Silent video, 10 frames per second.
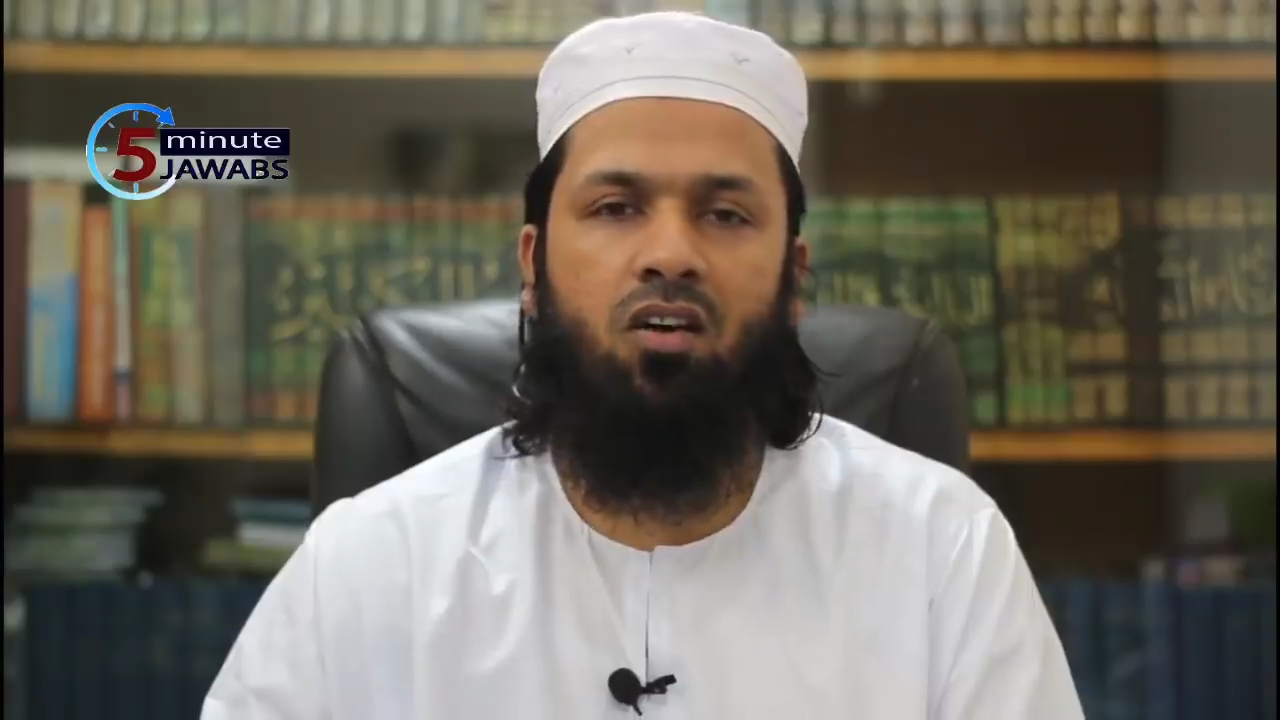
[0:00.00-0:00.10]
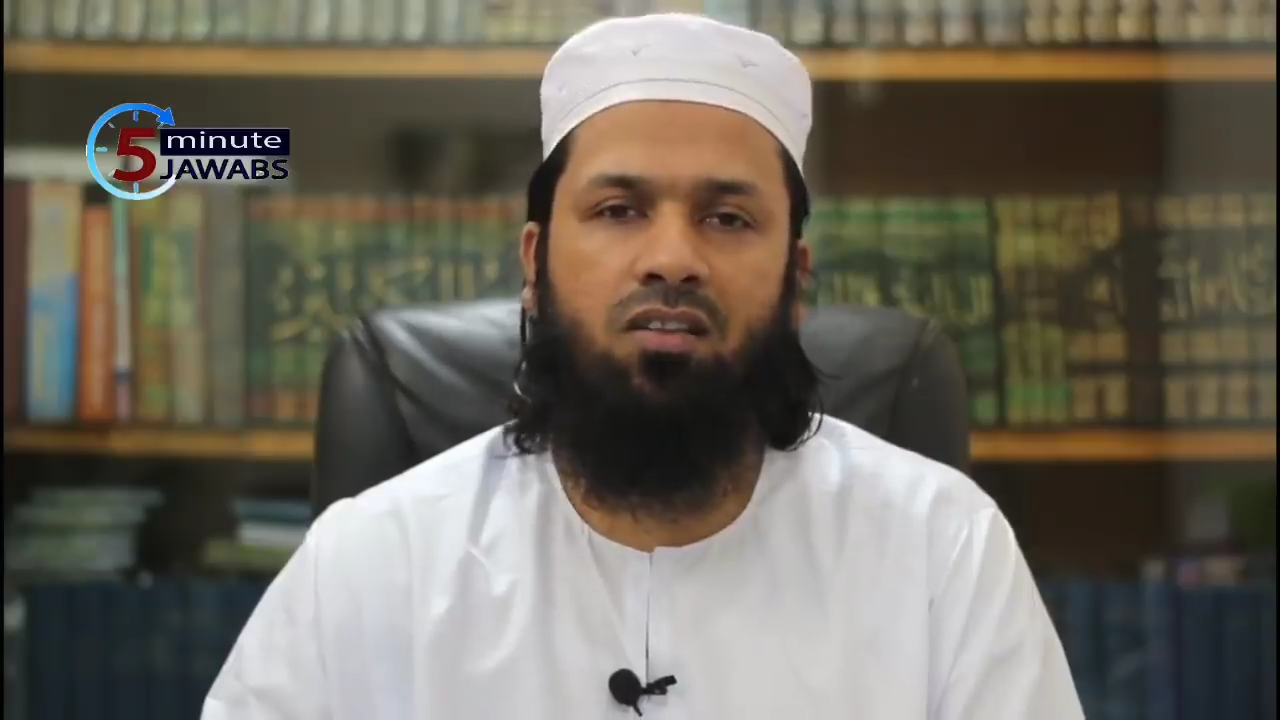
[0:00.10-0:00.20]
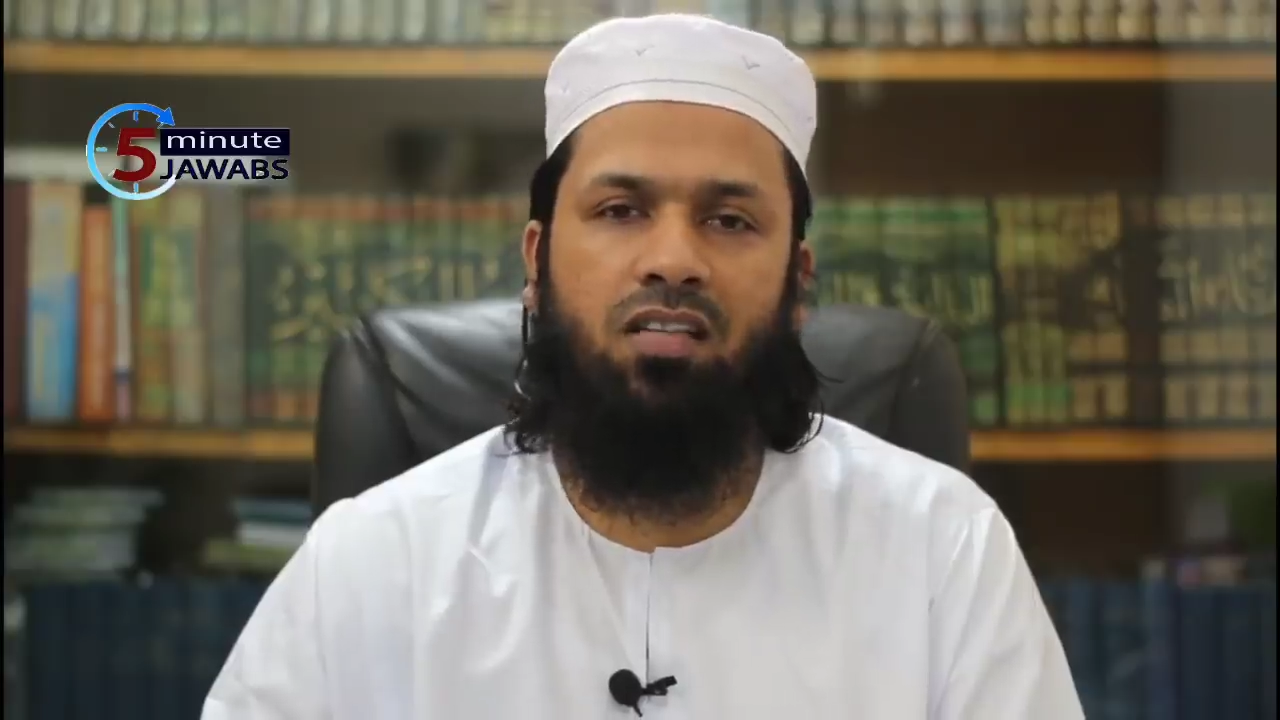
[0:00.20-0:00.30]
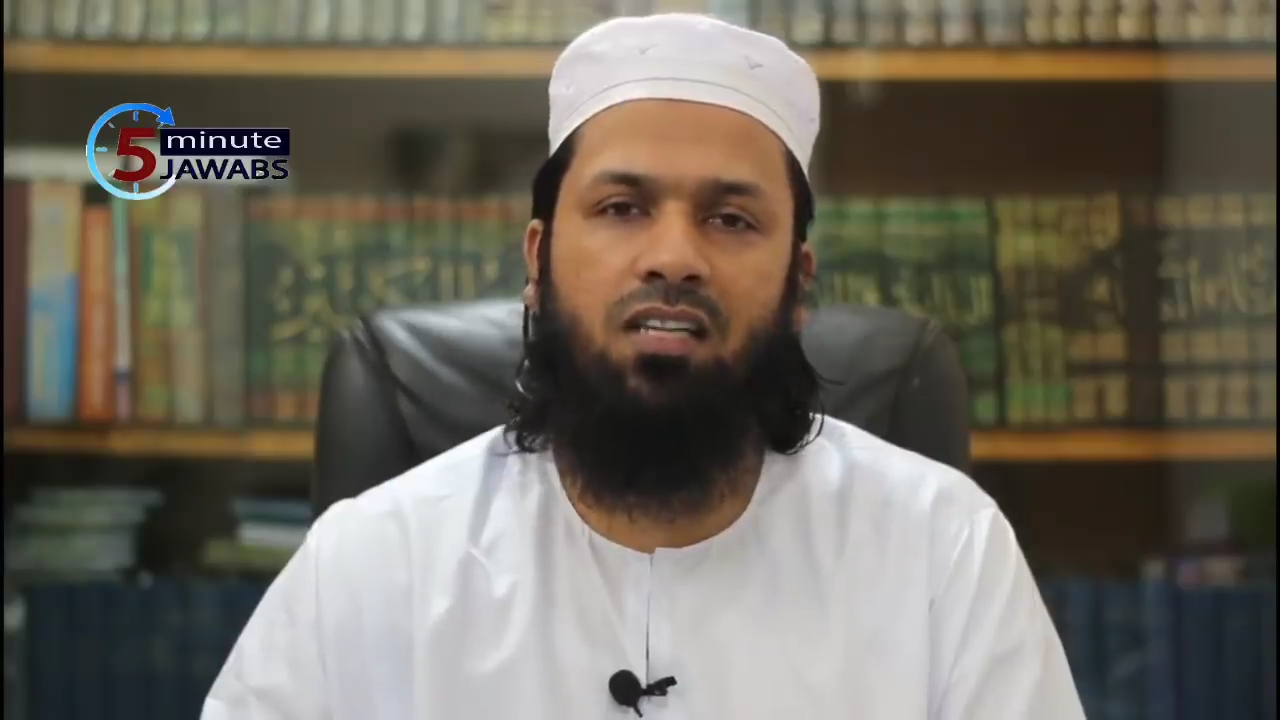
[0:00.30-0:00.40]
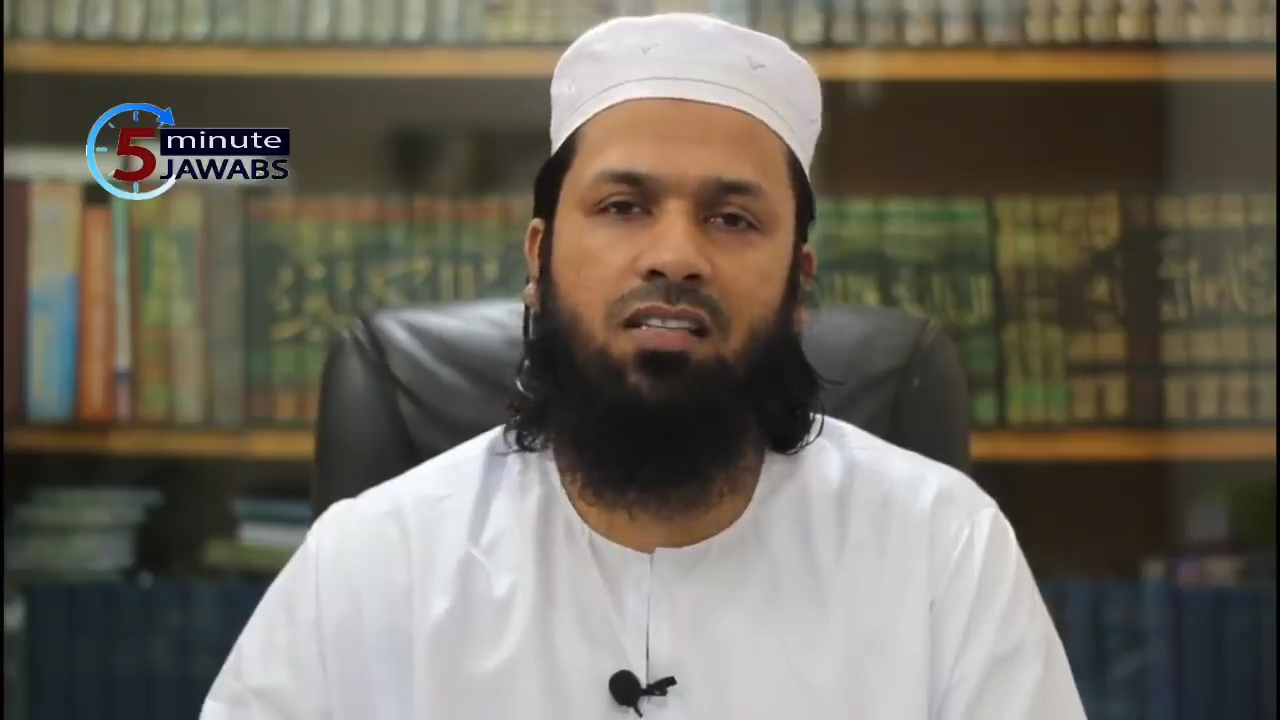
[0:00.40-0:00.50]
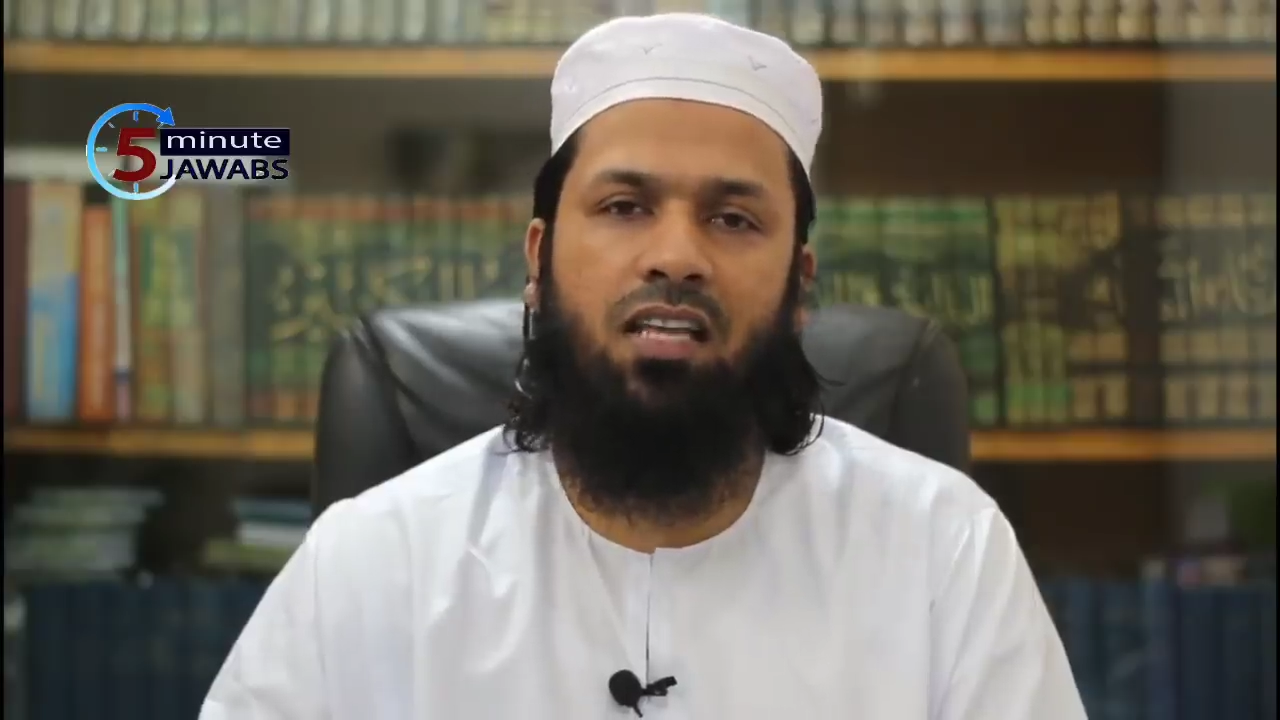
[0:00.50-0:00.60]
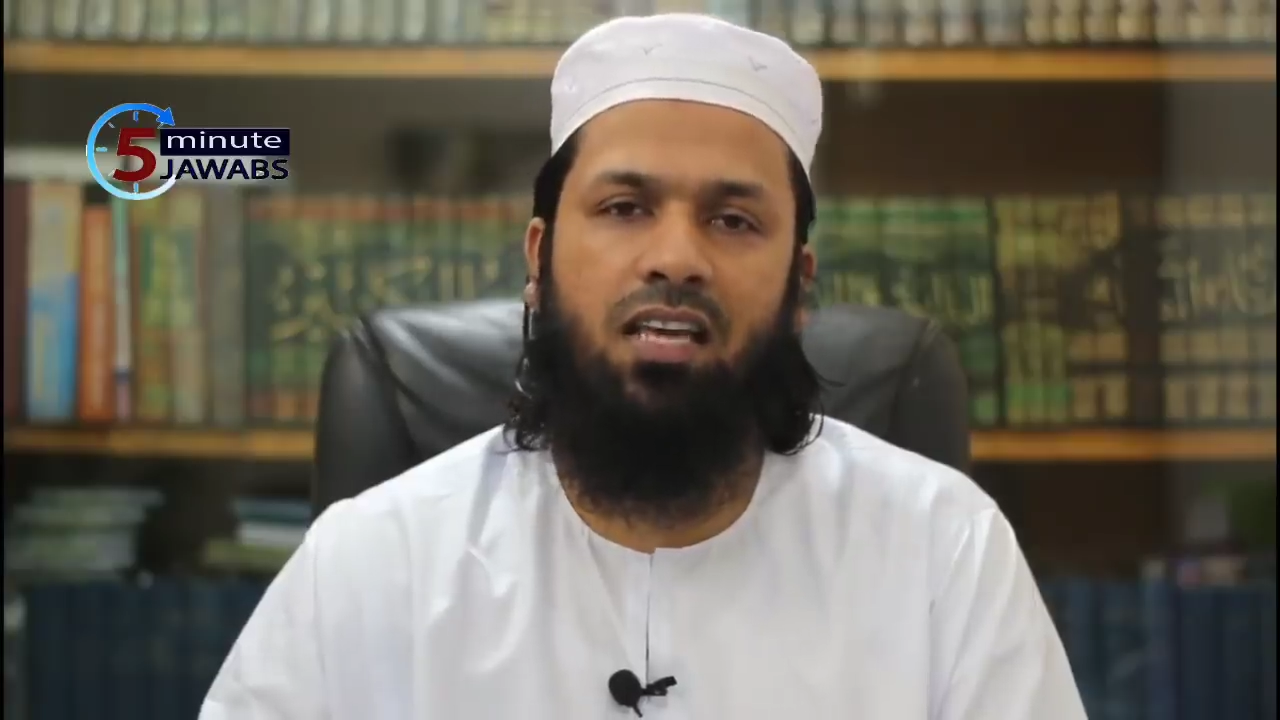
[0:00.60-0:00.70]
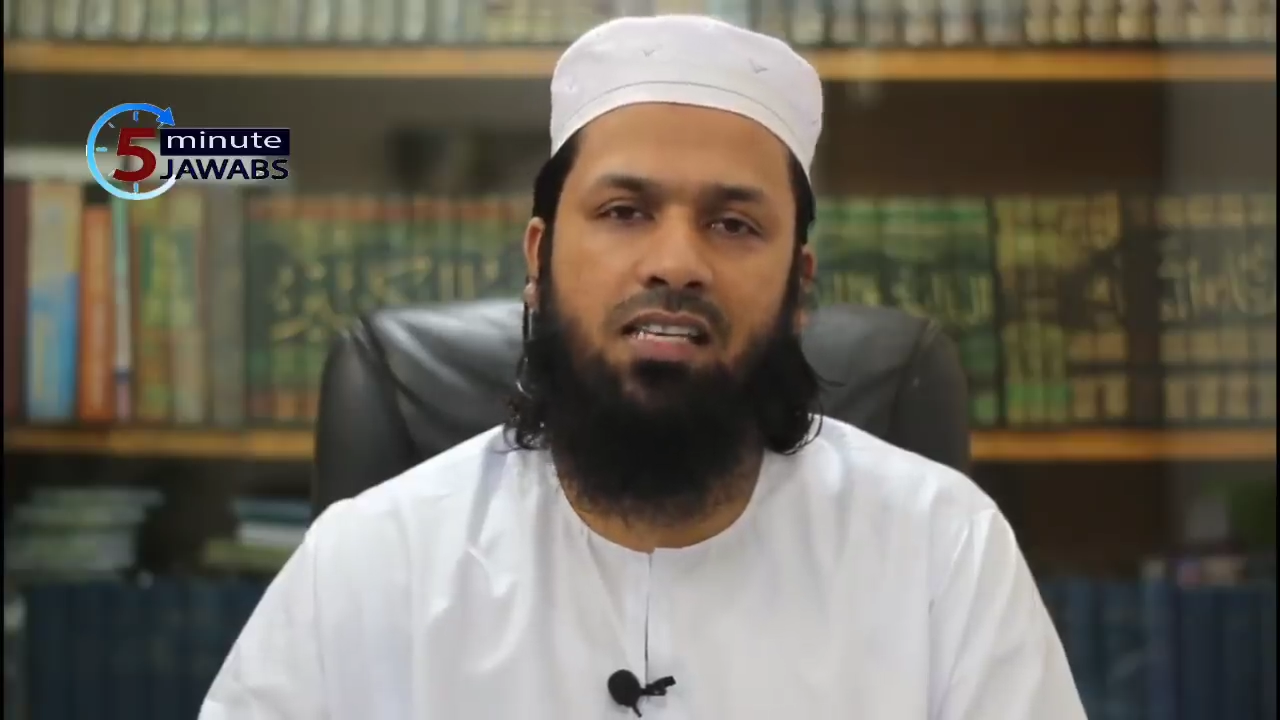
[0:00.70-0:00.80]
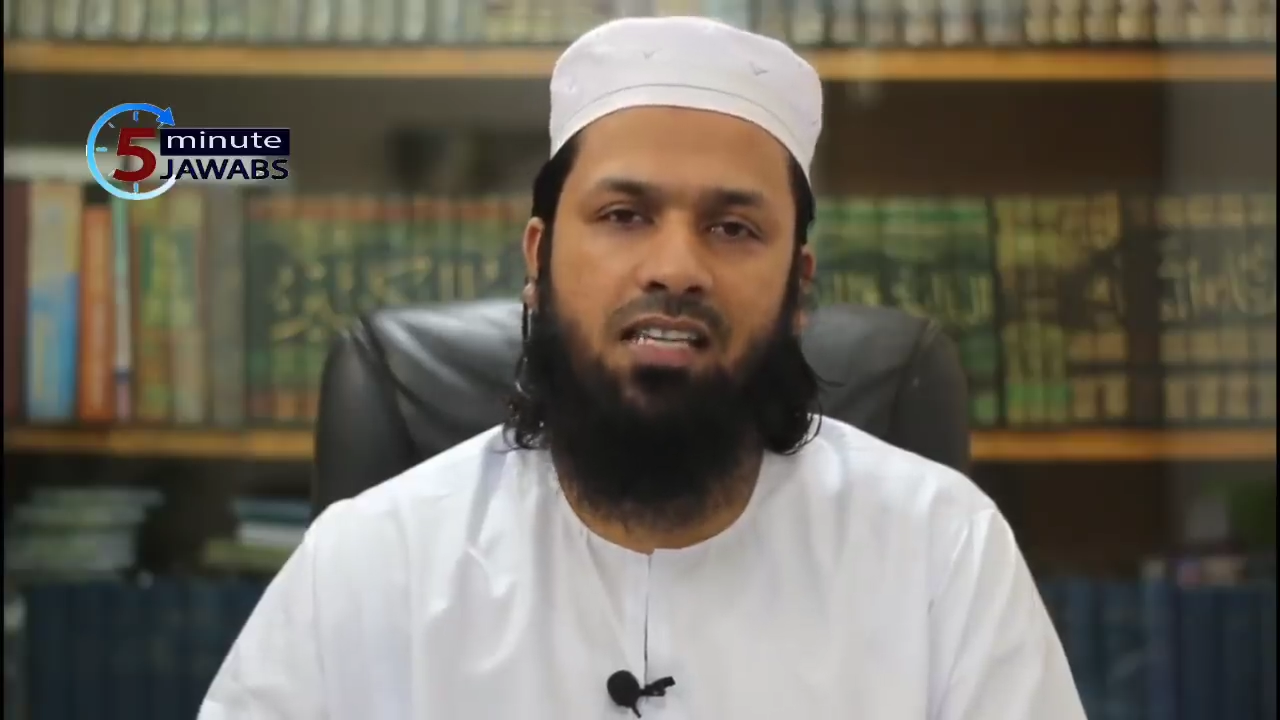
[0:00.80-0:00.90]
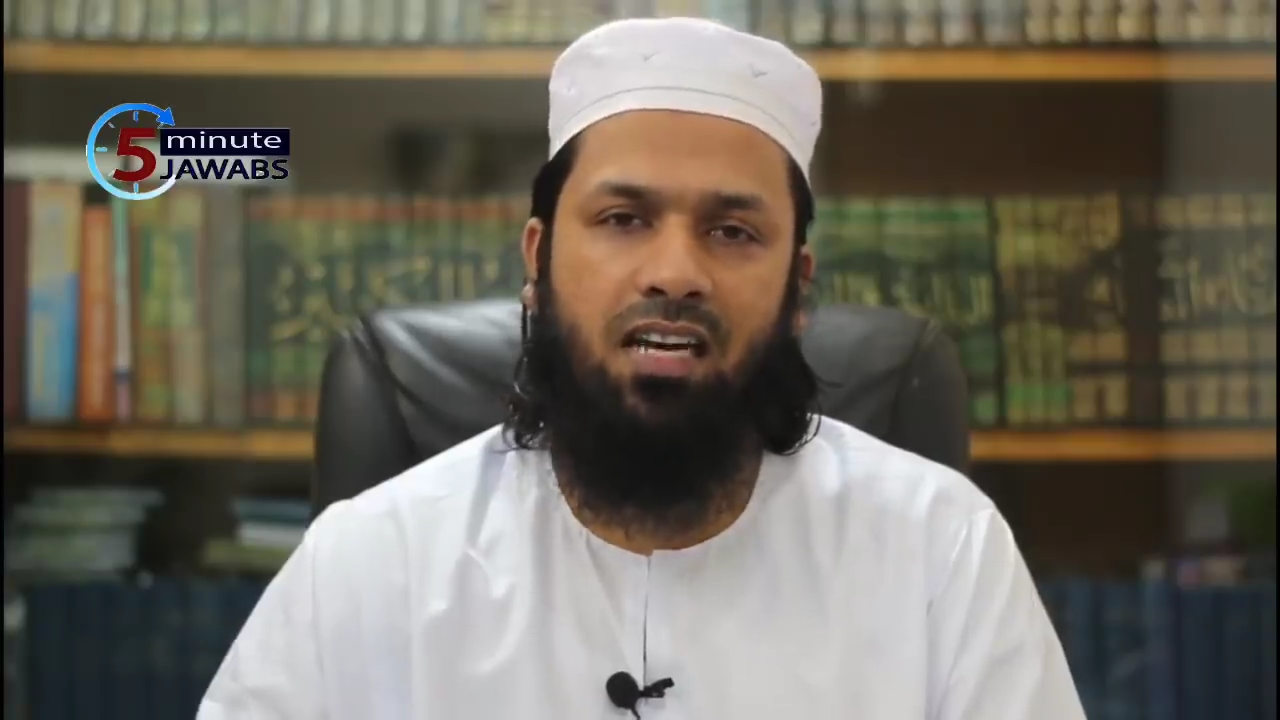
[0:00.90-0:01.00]
অর্থাৎ
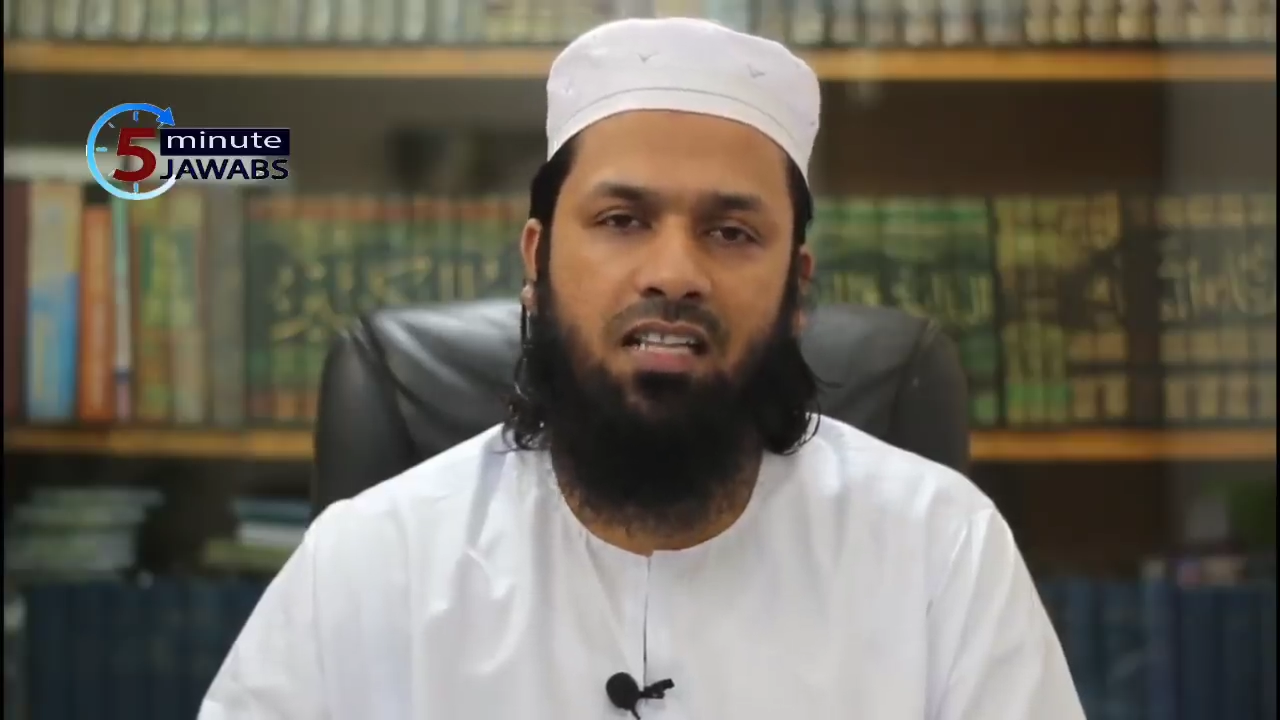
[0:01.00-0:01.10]
এই যে